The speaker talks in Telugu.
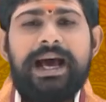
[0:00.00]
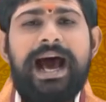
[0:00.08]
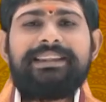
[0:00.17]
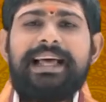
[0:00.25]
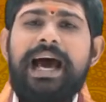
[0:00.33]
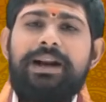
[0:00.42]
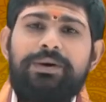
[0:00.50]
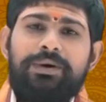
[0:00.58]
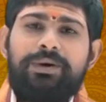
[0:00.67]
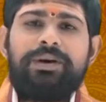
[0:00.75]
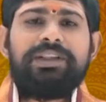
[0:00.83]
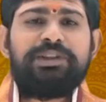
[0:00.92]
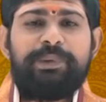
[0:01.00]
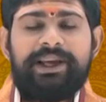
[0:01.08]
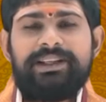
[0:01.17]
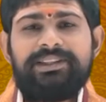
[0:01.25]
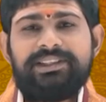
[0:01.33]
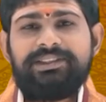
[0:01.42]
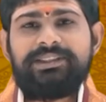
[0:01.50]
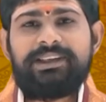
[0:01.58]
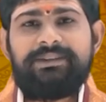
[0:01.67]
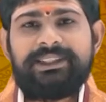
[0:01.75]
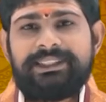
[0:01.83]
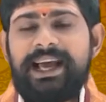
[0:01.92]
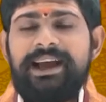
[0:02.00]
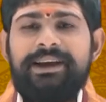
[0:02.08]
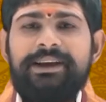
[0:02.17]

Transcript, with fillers: ఆ తారు రోడ్లోంచి పయనం చేసిన తర్వాత